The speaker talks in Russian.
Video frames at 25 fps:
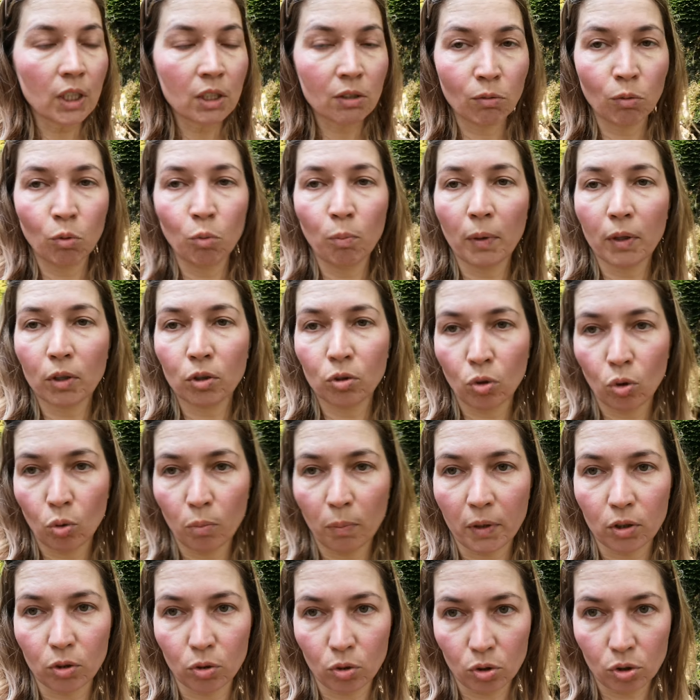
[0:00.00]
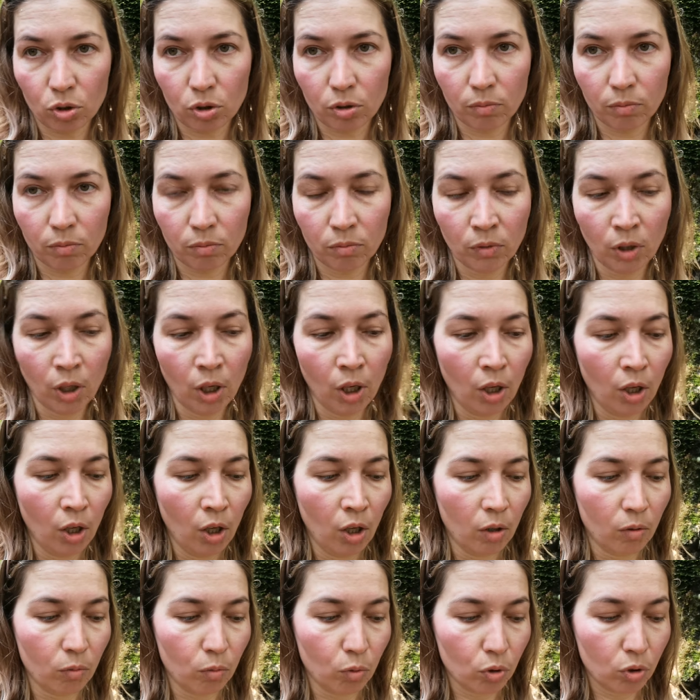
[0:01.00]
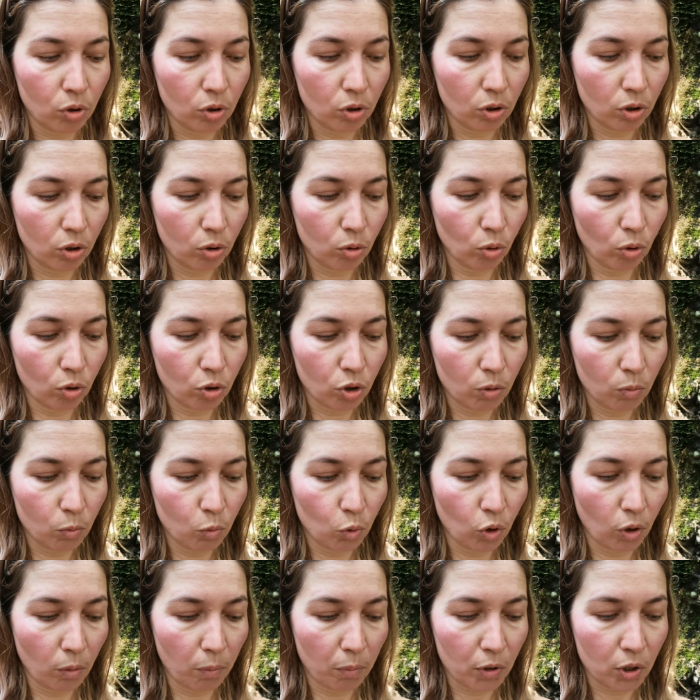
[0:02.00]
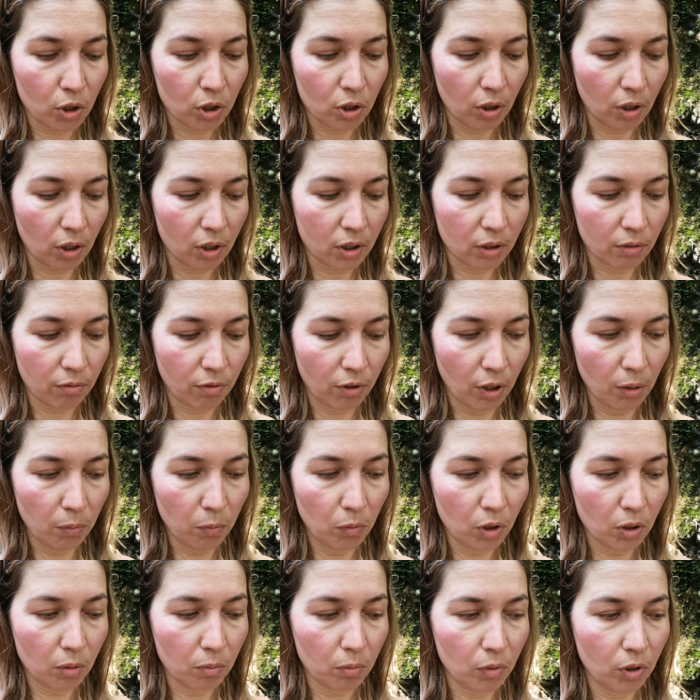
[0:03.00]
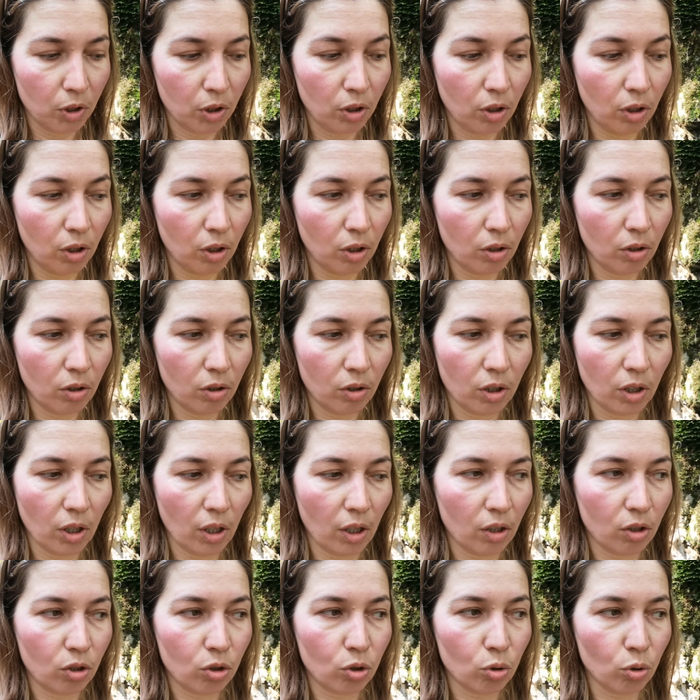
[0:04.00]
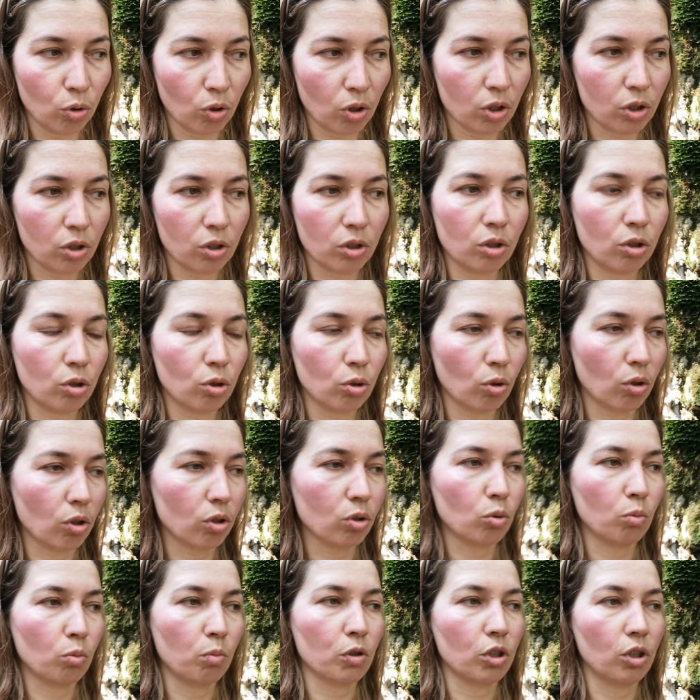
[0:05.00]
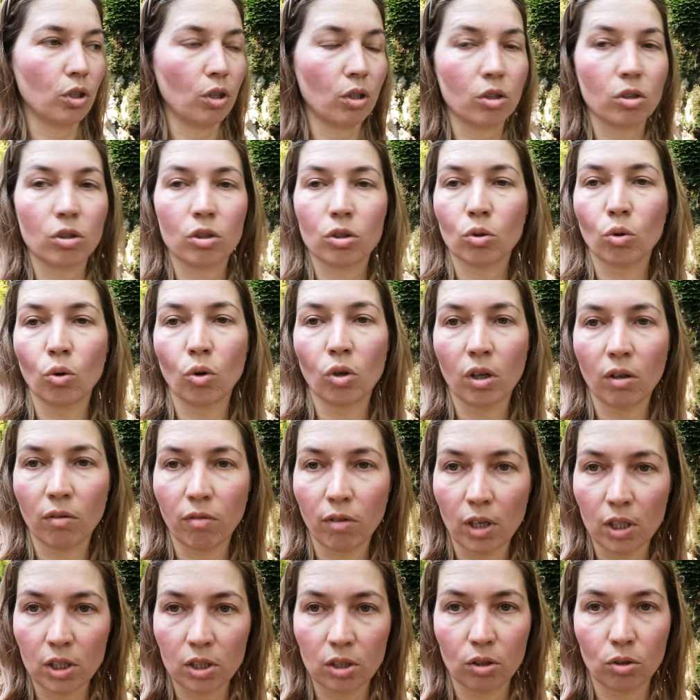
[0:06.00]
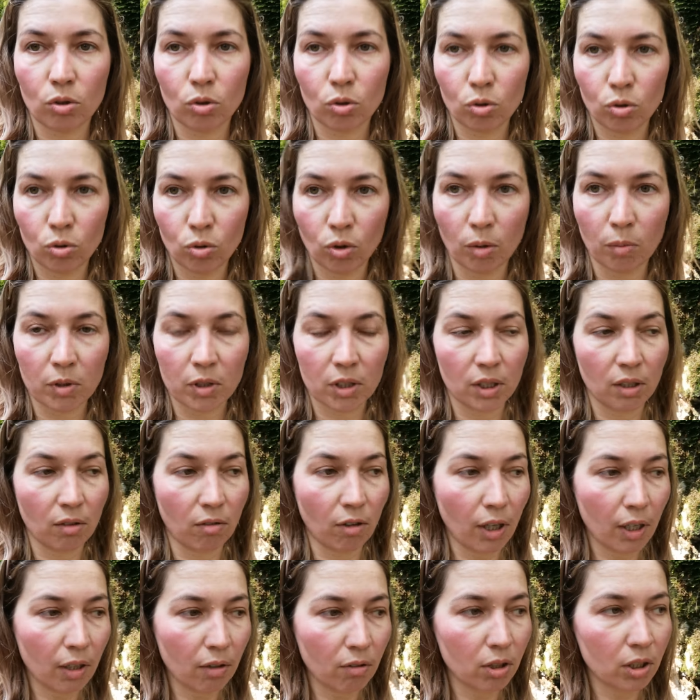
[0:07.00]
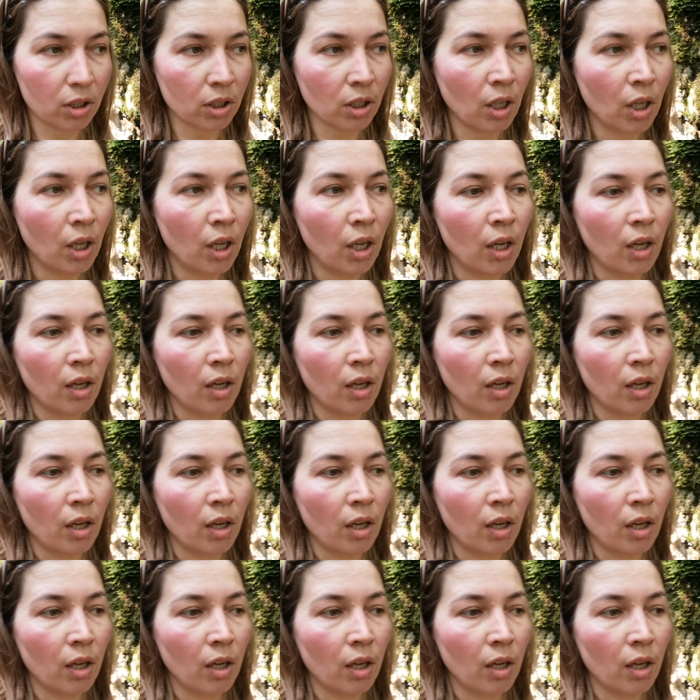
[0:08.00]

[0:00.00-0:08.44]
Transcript: самому партнеру, партнерши. Вот это то, к чему я пришла со временем, и я еще раз, еще раз убеждаюсь, насколько важно друг с другом разговаривать,